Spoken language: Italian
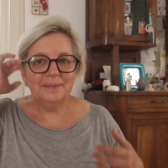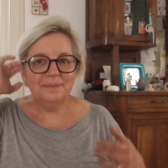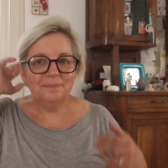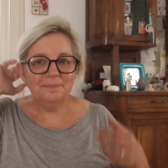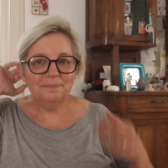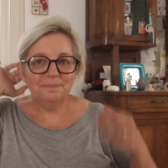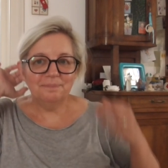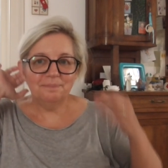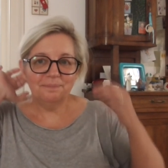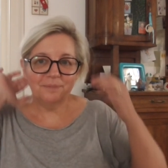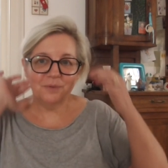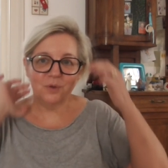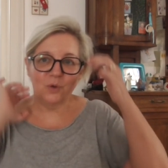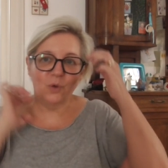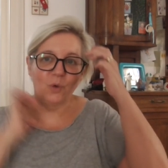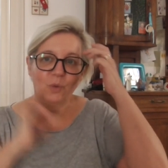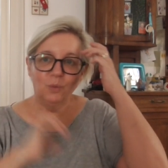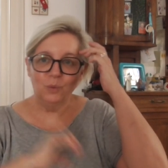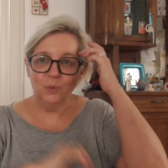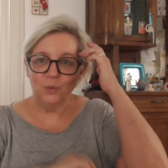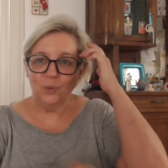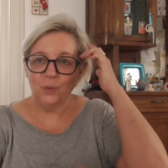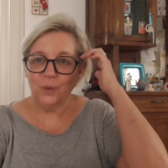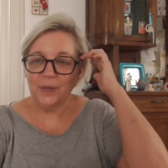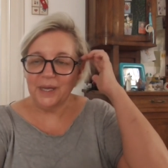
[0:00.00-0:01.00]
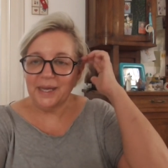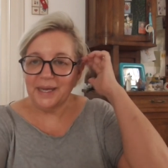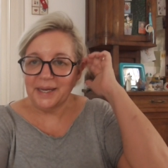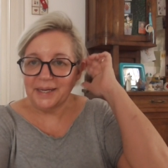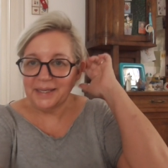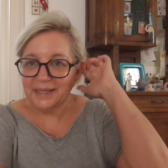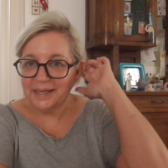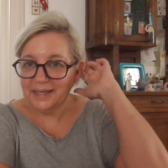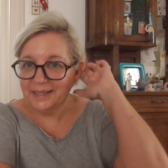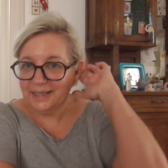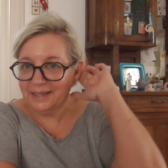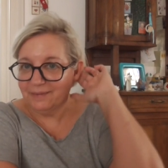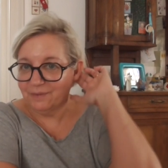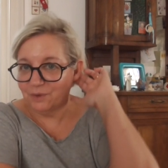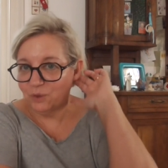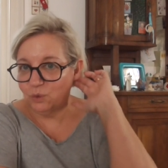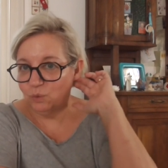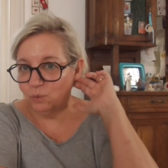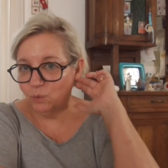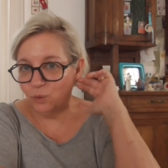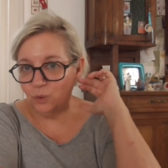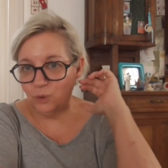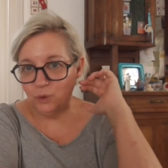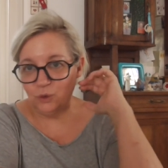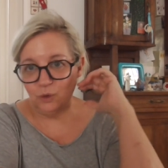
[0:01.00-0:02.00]
ehm, comunque
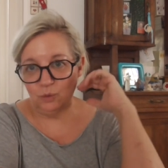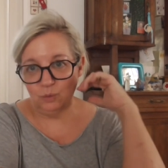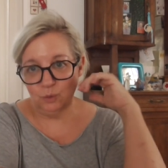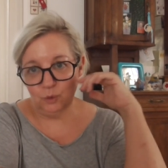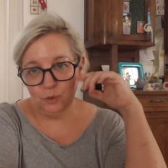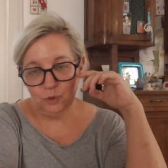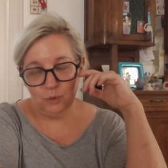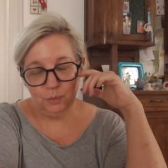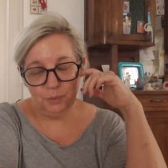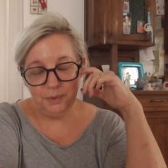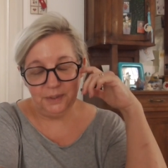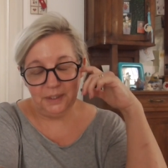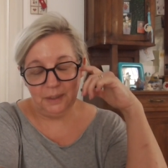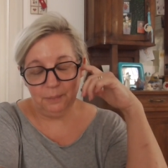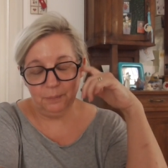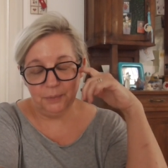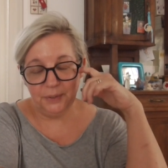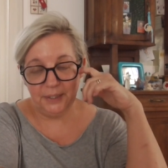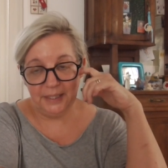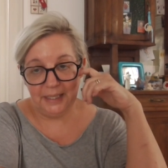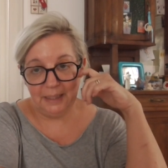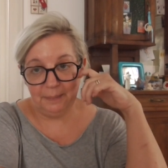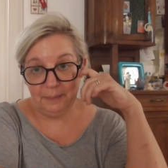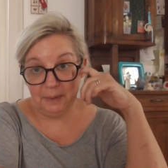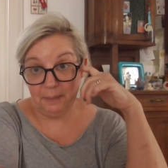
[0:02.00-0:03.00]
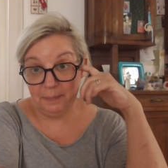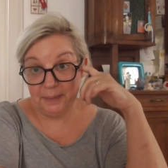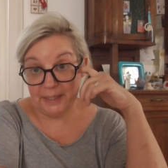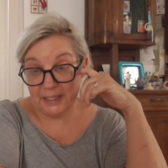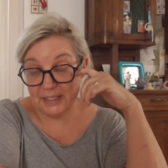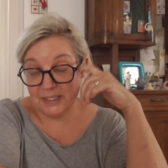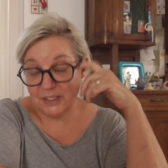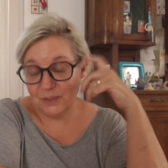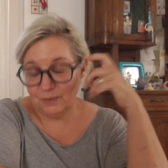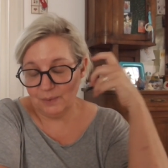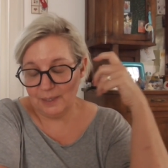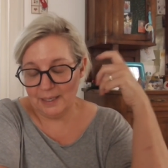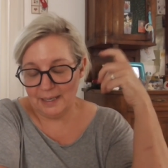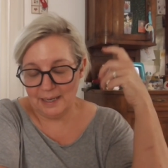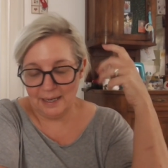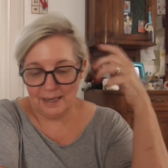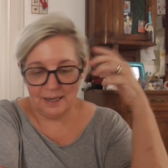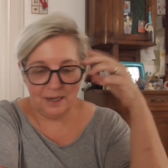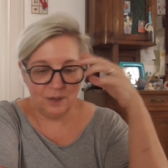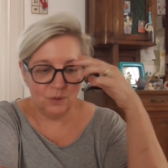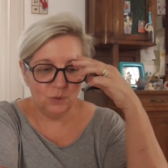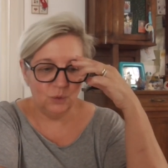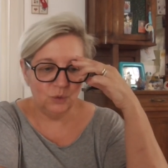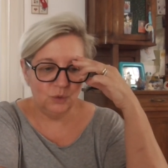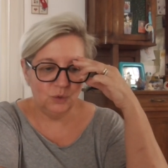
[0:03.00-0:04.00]
richiedevano molto molto più tempo nella preparazione e
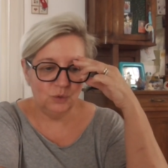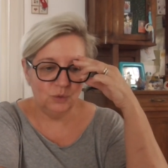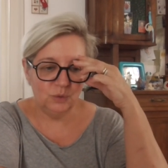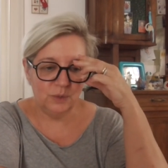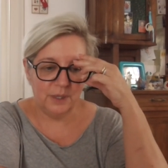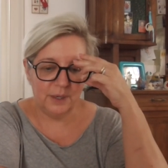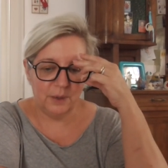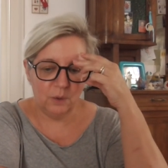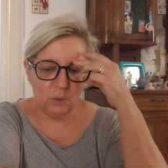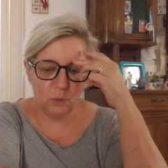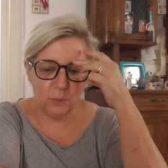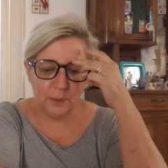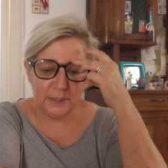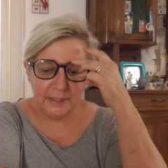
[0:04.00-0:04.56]
nella cottura no?